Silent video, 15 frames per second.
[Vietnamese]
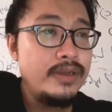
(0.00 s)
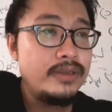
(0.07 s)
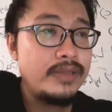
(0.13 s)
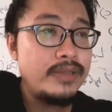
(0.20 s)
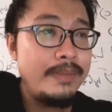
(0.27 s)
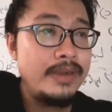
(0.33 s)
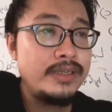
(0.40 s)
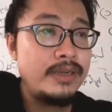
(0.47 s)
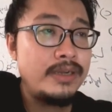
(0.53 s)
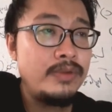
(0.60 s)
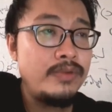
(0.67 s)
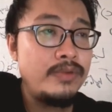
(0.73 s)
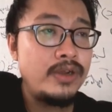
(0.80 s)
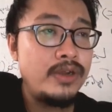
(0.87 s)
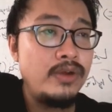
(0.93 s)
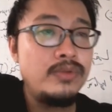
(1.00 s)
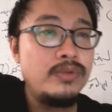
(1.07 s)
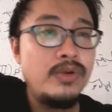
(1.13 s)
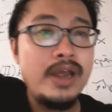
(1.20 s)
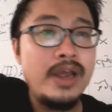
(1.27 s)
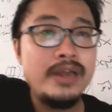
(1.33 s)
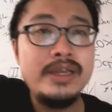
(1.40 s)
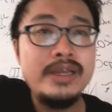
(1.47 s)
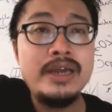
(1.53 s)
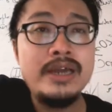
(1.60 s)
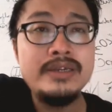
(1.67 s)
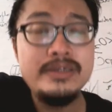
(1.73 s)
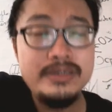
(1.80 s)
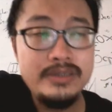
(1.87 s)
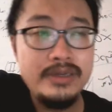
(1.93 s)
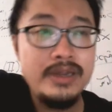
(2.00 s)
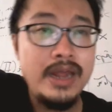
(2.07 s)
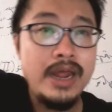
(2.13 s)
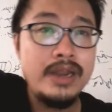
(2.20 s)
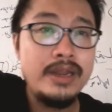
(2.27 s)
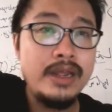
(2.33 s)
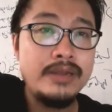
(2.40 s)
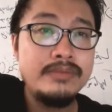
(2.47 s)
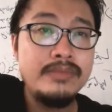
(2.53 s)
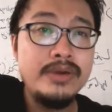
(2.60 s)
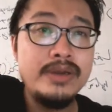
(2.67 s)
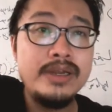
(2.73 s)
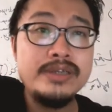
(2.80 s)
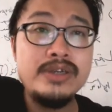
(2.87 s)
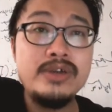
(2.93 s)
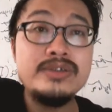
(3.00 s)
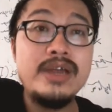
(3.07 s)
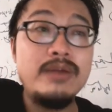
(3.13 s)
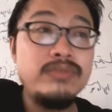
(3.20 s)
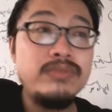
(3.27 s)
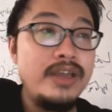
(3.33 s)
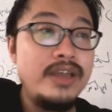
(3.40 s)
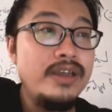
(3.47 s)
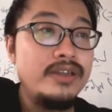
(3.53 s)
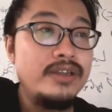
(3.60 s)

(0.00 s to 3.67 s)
8 ở trong lúc ngoài cùng của hàng nion Đó là thành 10 ở trong tổng đấy